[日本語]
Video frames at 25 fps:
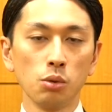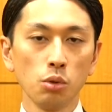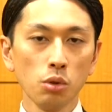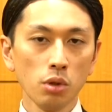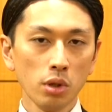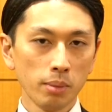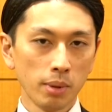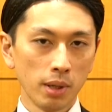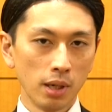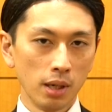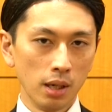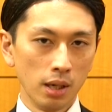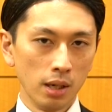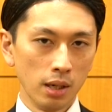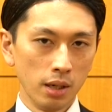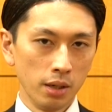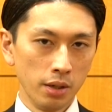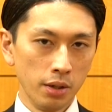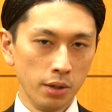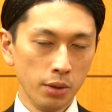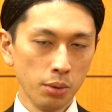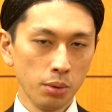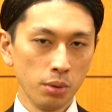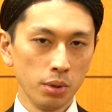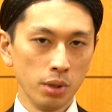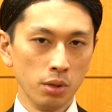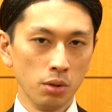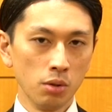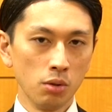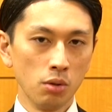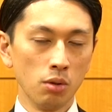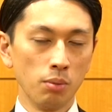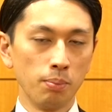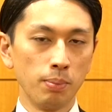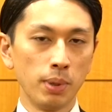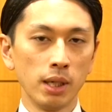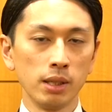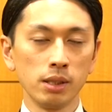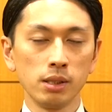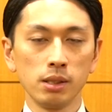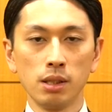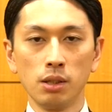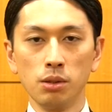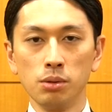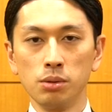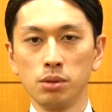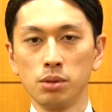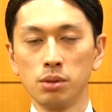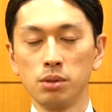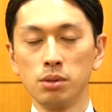例えば料理の
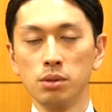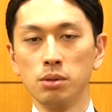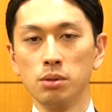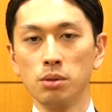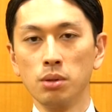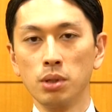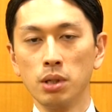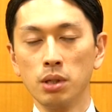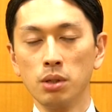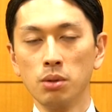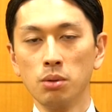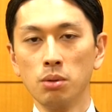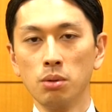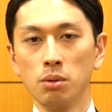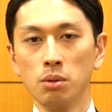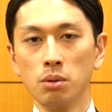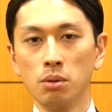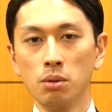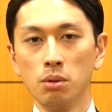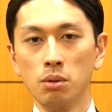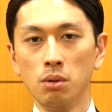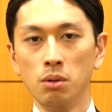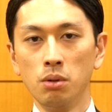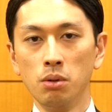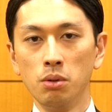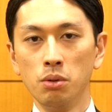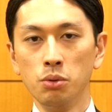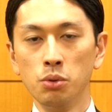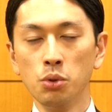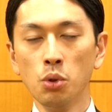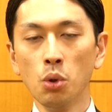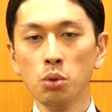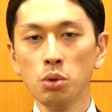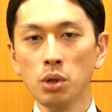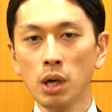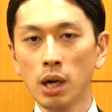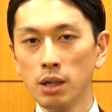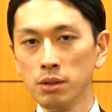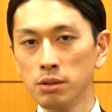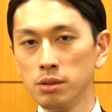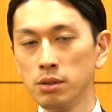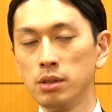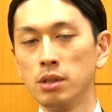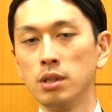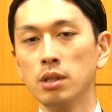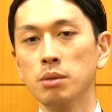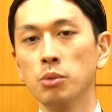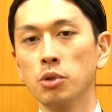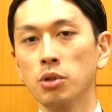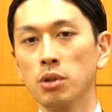パスタを作る時のノウハウっ
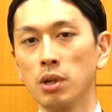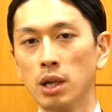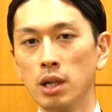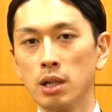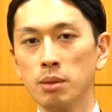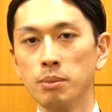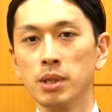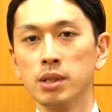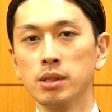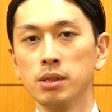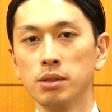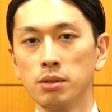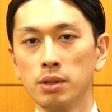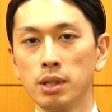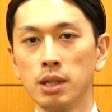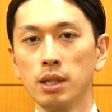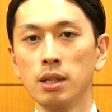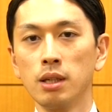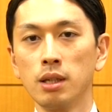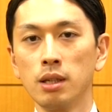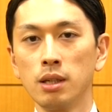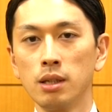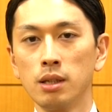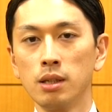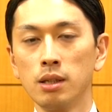ていうものがありますよね。